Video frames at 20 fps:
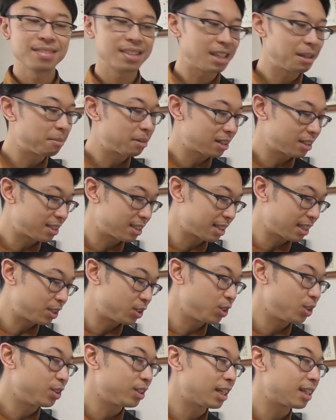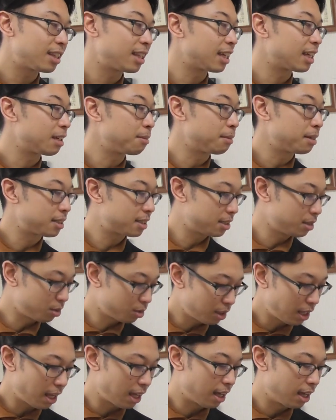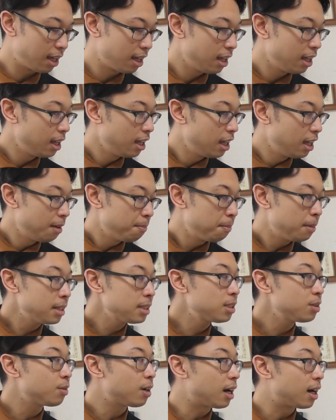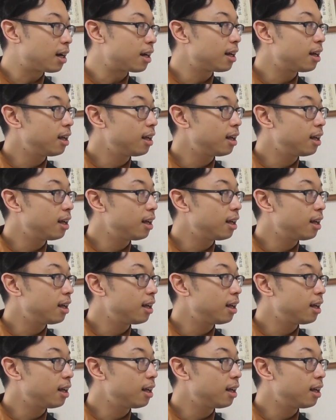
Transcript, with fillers: タンパク質が重要になっていきますのでまずは